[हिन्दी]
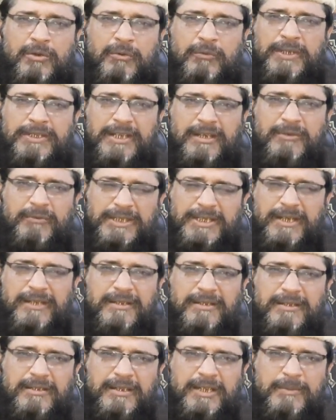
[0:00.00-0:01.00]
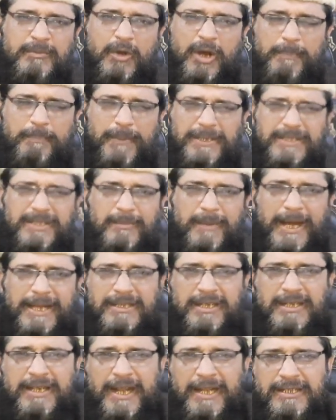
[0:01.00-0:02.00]
वतन वतन की मोहब्बत की
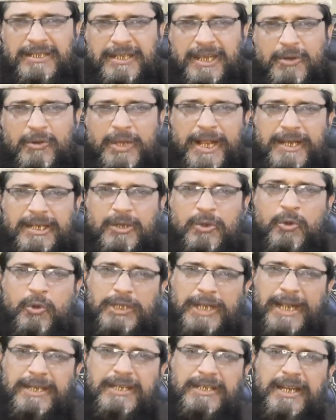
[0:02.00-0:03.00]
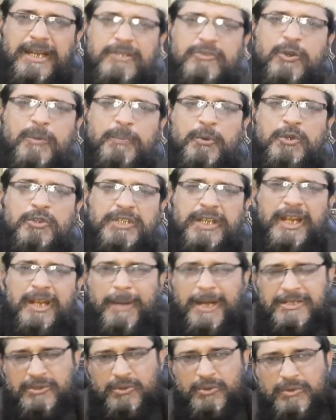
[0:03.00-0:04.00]
बात की जाती है गोया कि खुदा की तरह इसको पूछते हैं
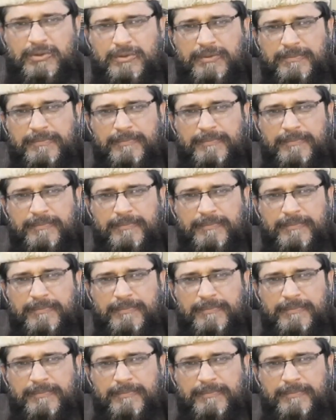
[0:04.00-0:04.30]
बाज लोग